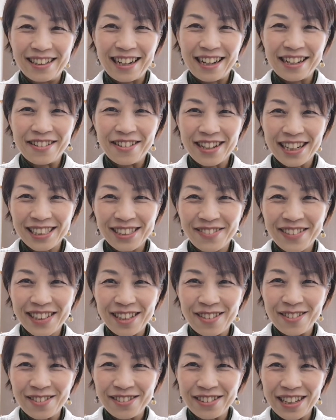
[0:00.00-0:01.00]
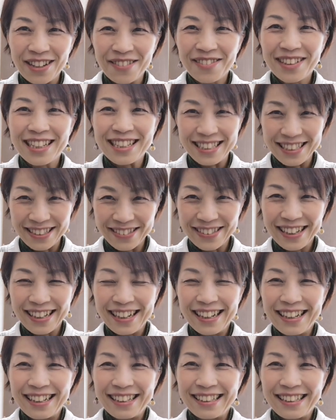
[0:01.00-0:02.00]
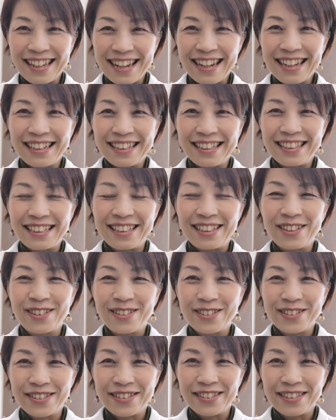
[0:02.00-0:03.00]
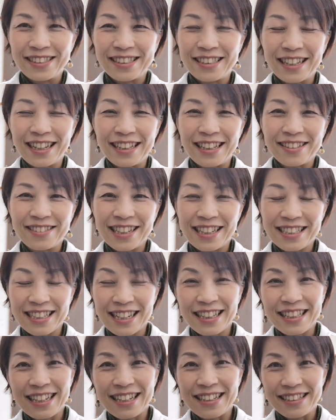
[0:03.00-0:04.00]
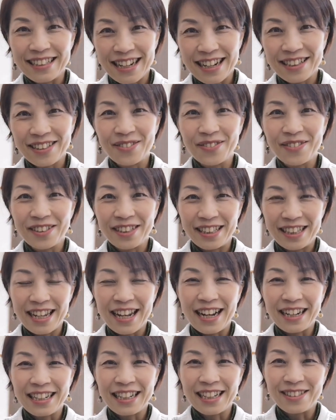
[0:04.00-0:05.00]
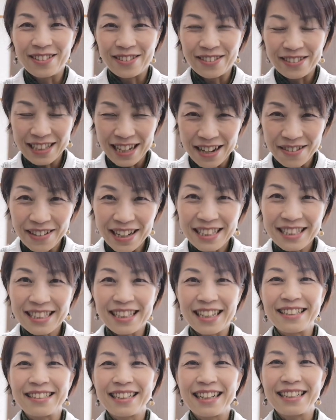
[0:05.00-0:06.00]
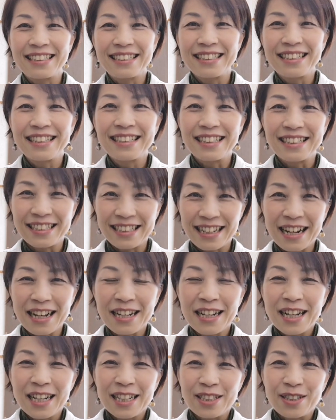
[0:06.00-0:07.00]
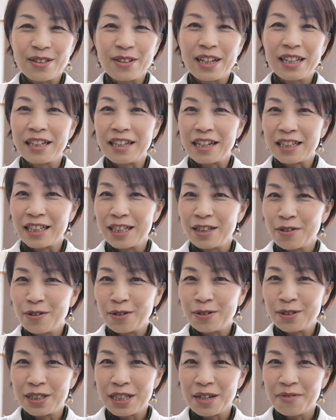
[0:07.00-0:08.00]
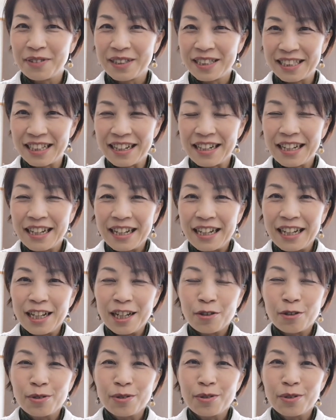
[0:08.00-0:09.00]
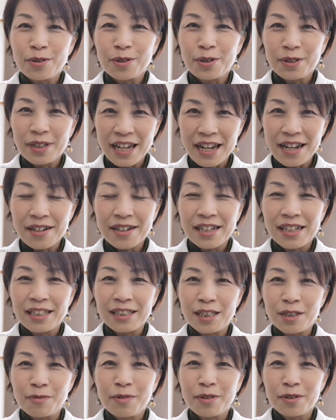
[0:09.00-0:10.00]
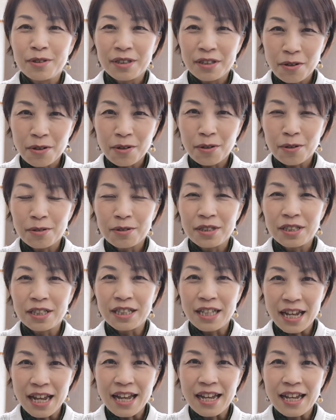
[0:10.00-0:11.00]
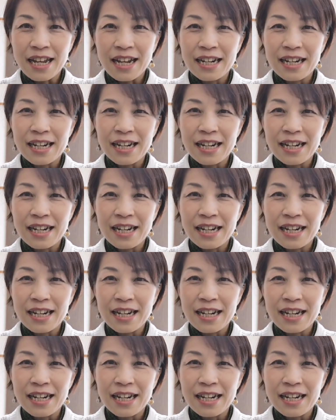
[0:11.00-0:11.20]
通い始めて6年目ですよ。ね。よく続けてくださってるなと思ってありがとうございますっていう感じなんですがその方が昨日おっしゃいましたこの頃ね自分のお家で